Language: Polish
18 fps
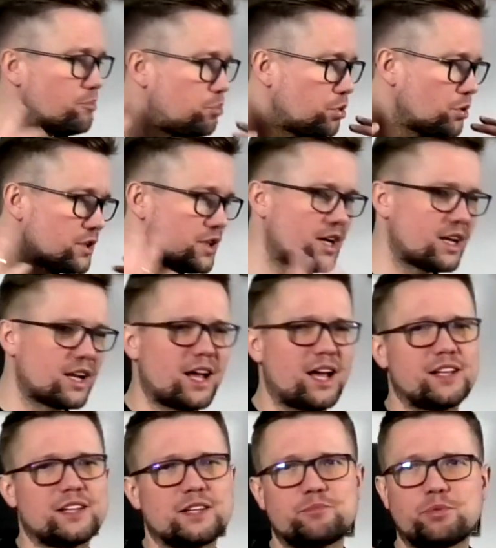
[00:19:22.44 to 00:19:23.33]

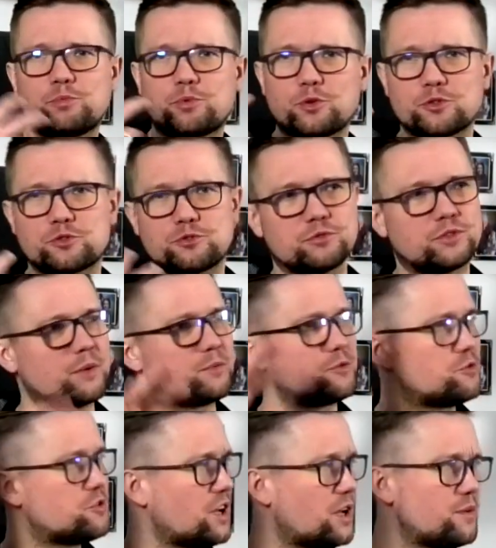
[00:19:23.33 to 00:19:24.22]
podjaranie po prostu, tam
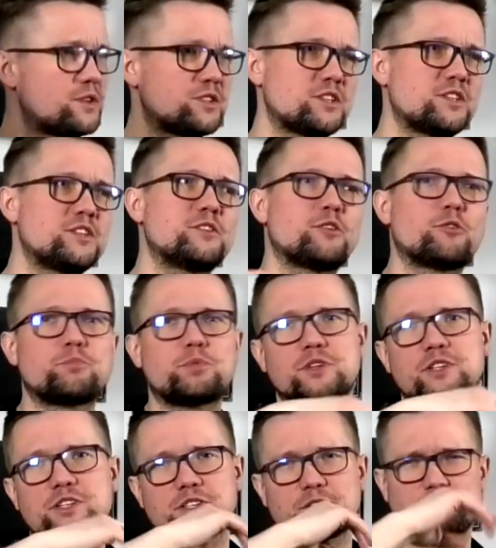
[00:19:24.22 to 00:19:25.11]
słyszałem jeszcze inne
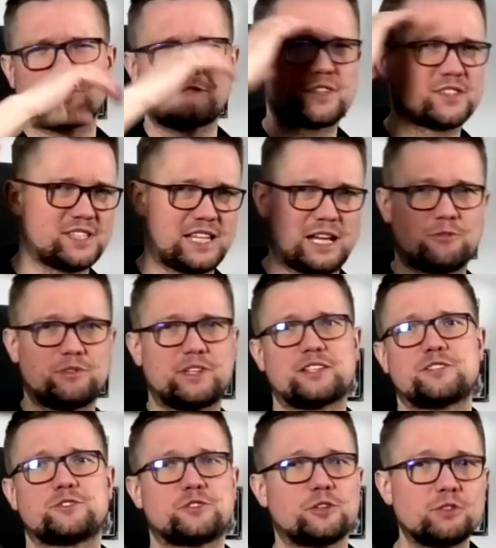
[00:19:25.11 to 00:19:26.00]
opinie, że ktoś stał
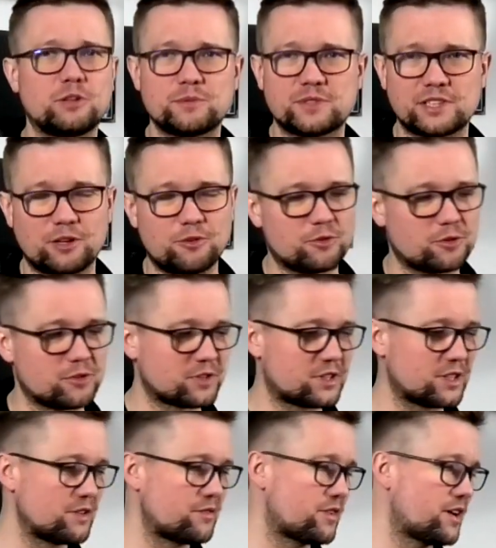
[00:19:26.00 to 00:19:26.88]
nad stołem całą
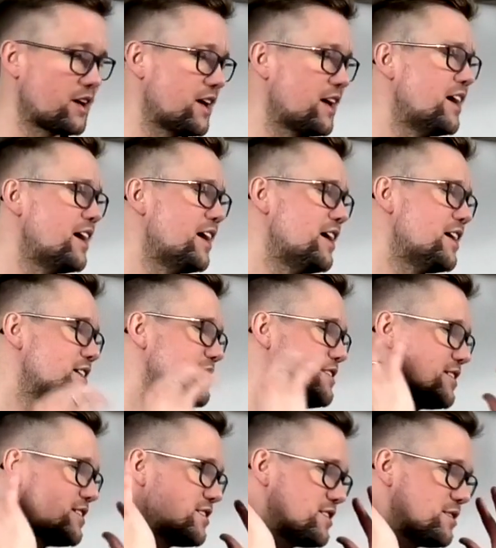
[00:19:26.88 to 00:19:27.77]
rozgrywkę,
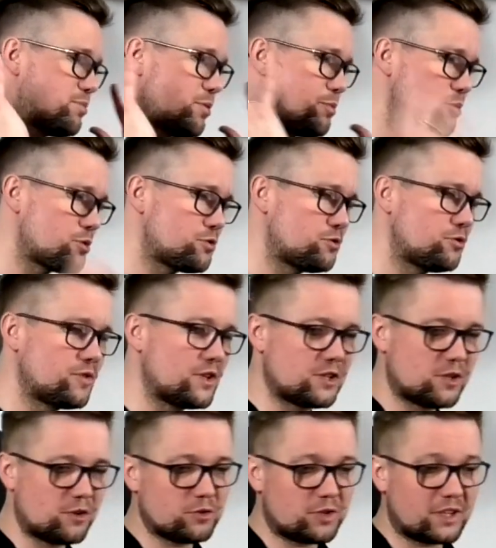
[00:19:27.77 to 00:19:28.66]
że, że po prostu,
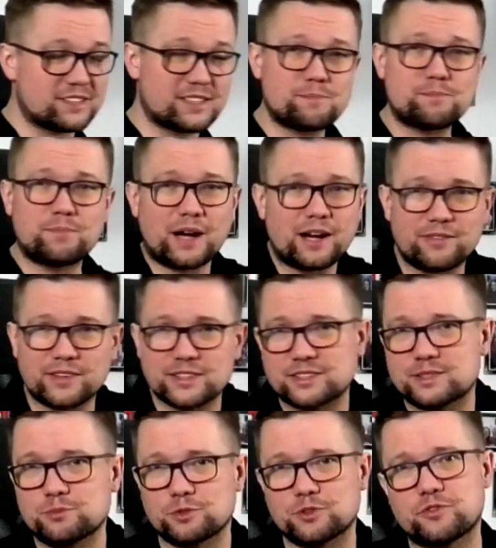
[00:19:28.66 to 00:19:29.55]
wiecie, o, ta zabawa
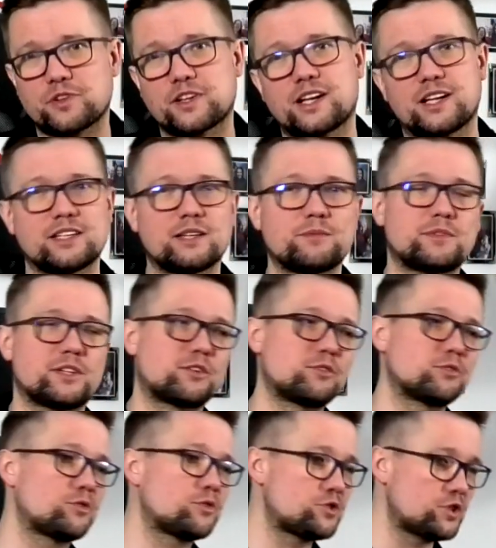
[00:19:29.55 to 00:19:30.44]
z tym otwieraniem
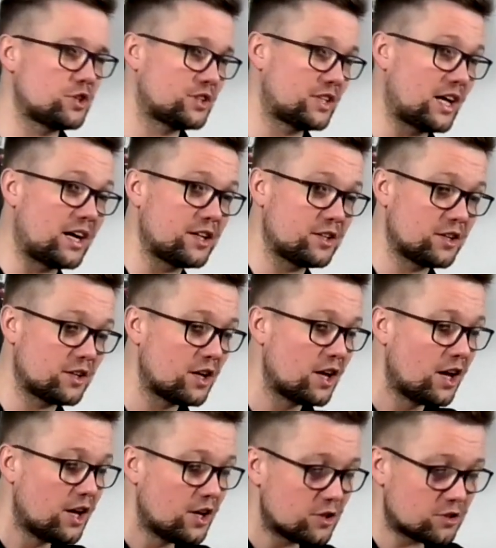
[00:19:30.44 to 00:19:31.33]
tego, to czytanie,
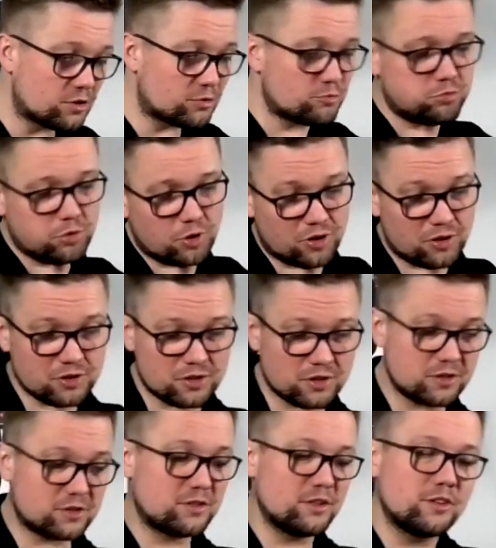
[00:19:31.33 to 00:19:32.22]
że tak, oj
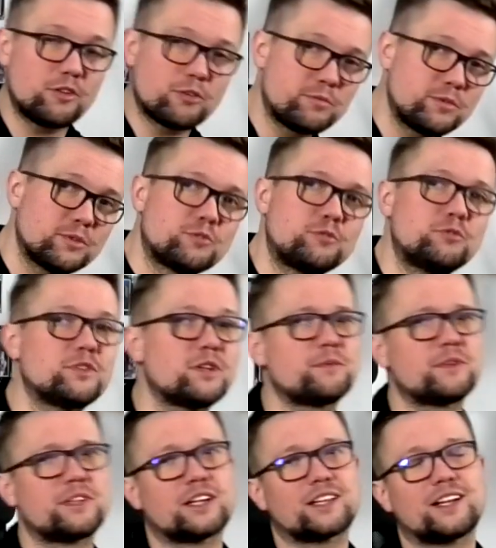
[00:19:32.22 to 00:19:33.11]
jest ten Robin
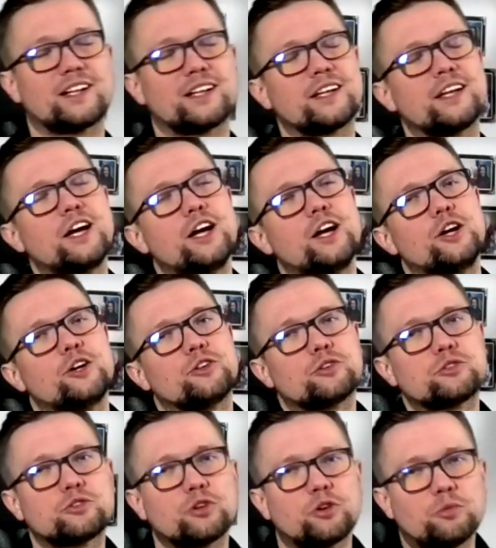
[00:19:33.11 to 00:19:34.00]
Hoodem i tak dalej,
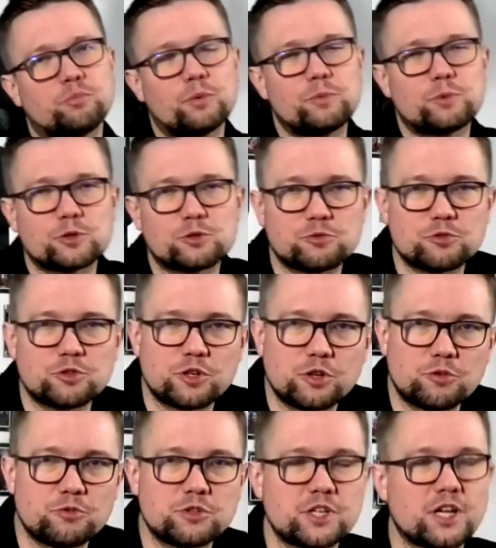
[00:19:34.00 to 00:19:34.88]
no to po prostu
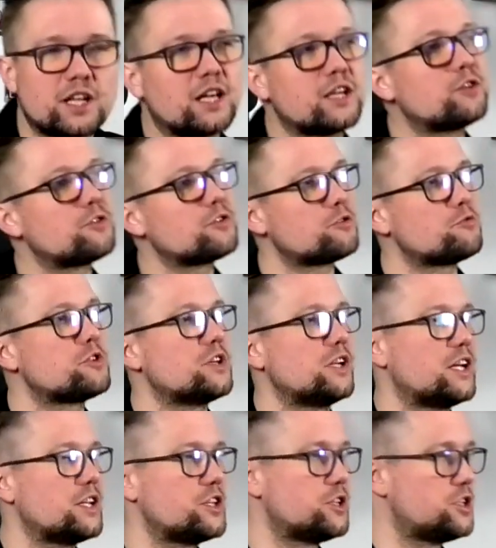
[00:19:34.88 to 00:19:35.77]
się udziela i to się
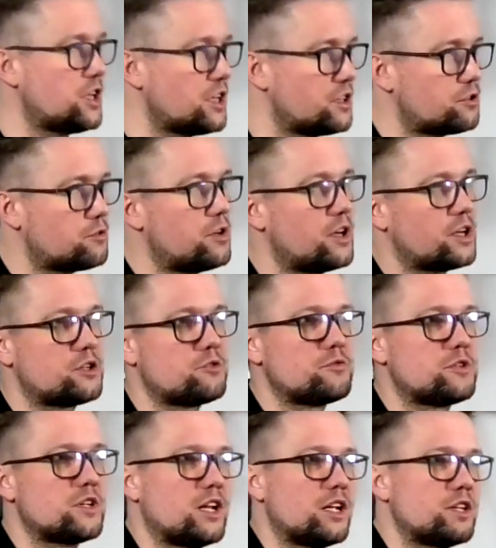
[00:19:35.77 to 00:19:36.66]
udziela dziecku, jak się
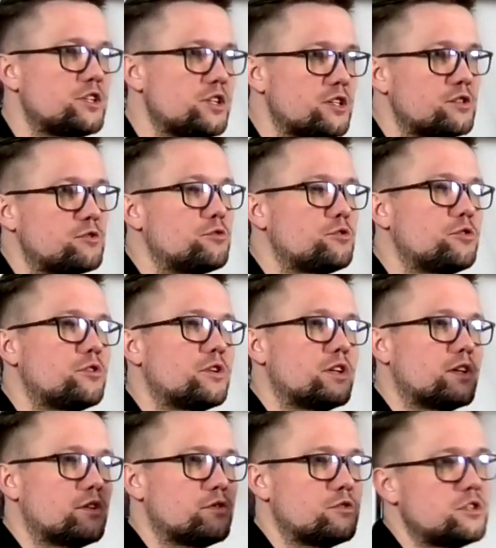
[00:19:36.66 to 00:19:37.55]
udziela dziecku, to
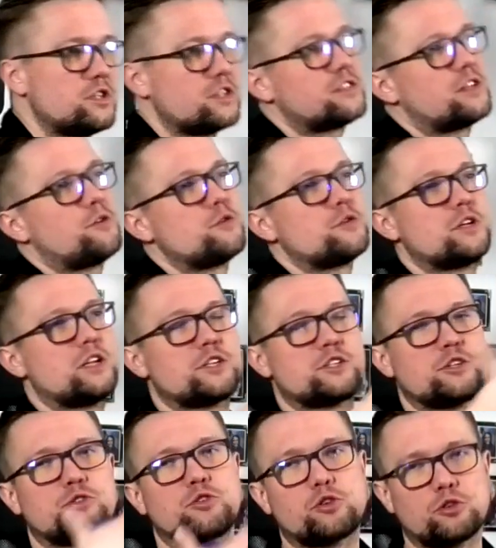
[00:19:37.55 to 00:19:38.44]
dziecko dziecka udziela
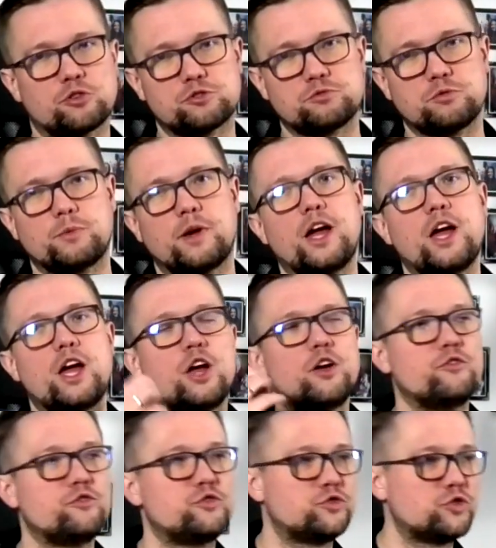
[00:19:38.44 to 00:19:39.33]
się dorosłym.
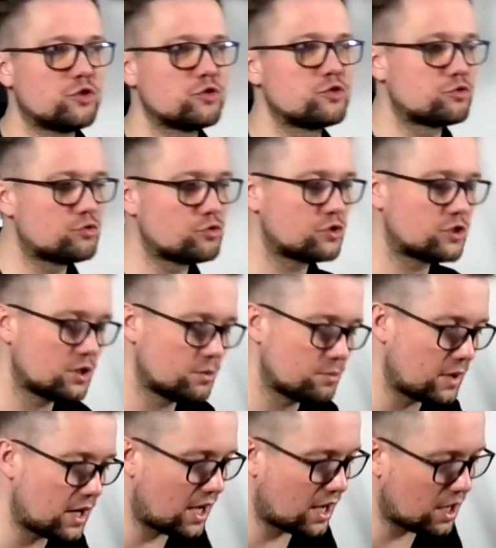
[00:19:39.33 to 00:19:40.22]
W związku z
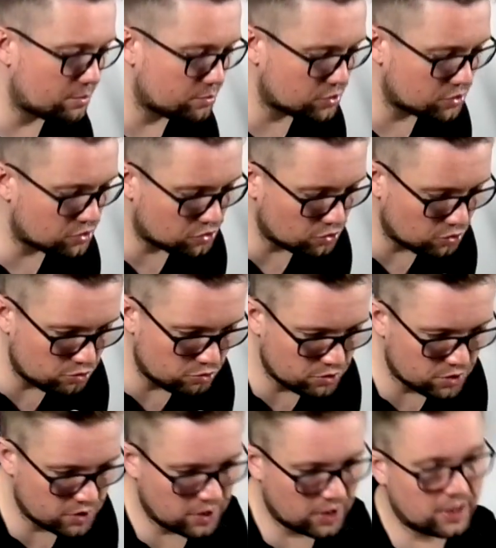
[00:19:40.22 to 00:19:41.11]
tym
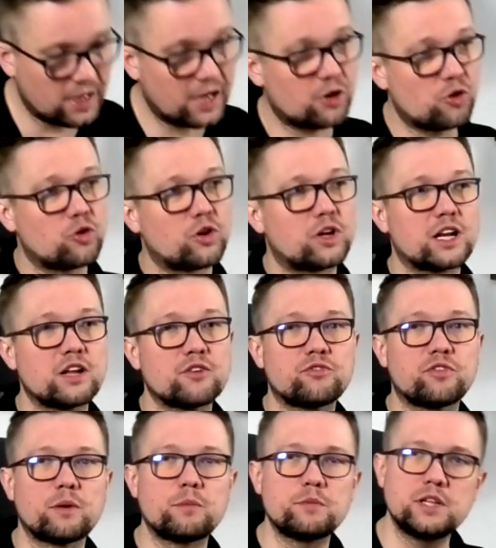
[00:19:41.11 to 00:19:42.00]
absolutnie, jako grę
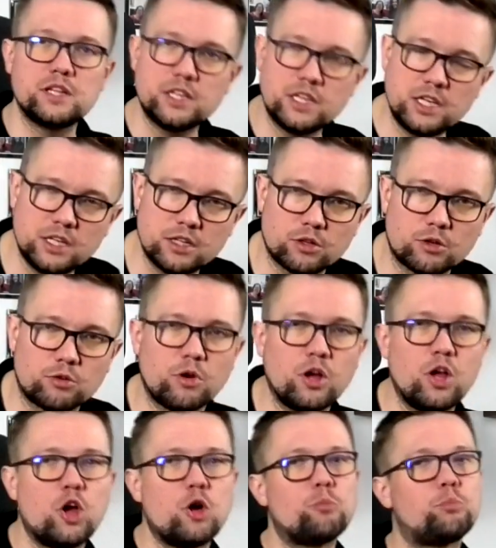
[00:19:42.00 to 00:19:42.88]
familijną,
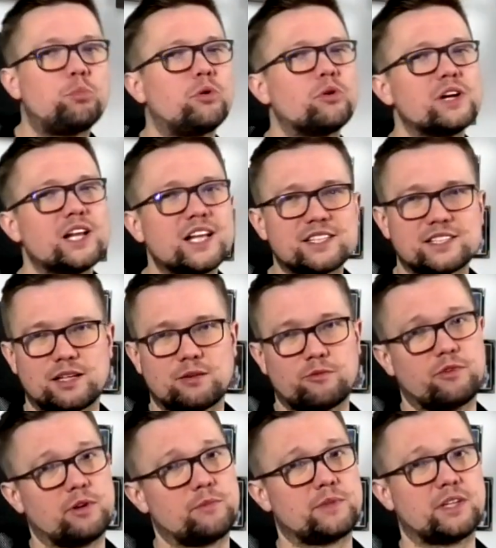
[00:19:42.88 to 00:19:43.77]

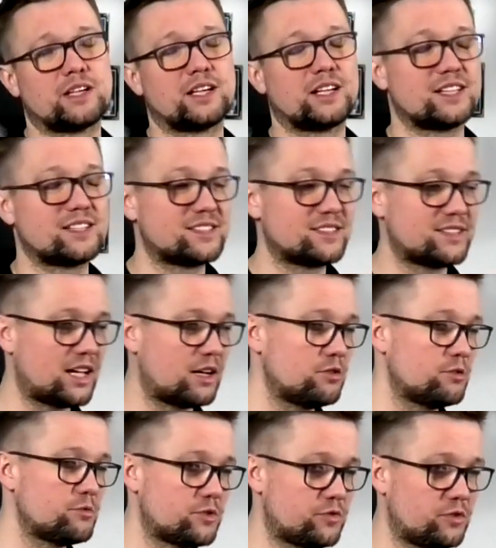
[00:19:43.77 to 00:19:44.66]
polecam Wam tę grę
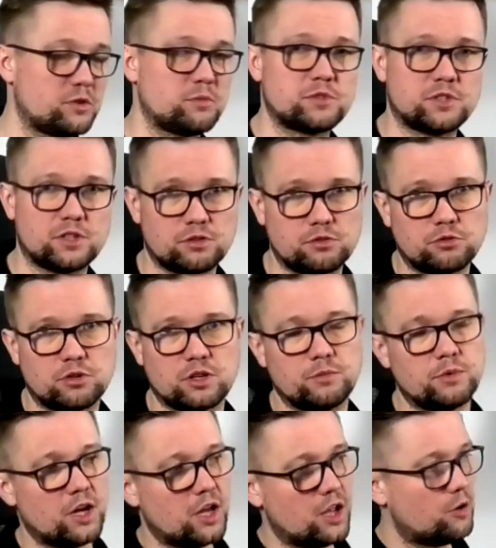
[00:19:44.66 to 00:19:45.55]
całym swoim
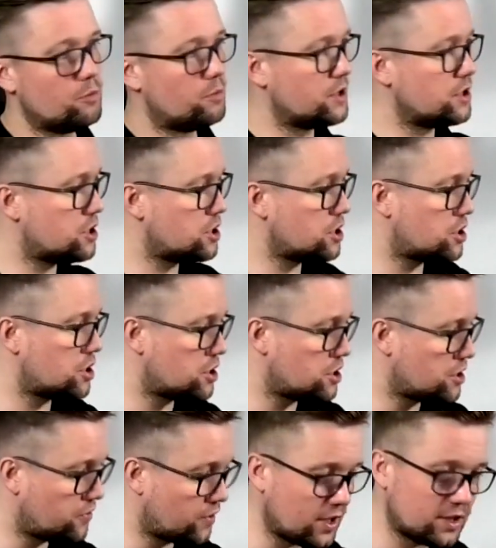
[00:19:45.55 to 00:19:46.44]
serduchem. Będziecie się
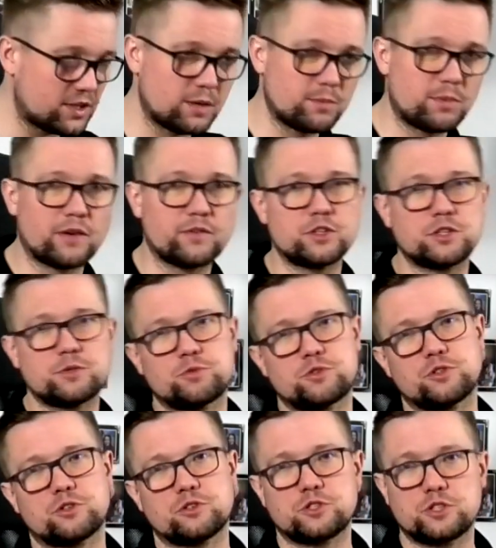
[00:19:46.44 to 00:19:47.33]
świetnie bawić
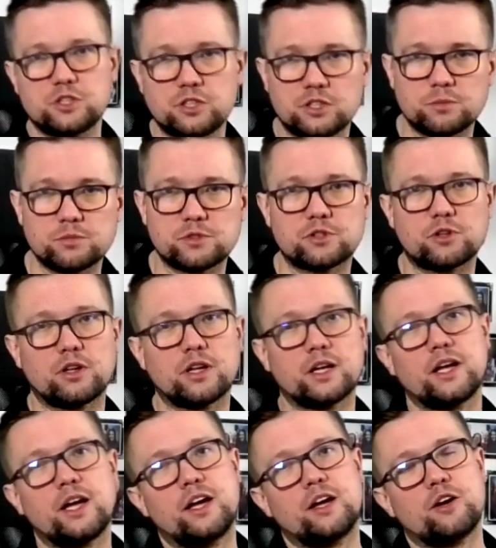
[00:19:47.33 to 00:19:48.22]
przy rodzinnym stole,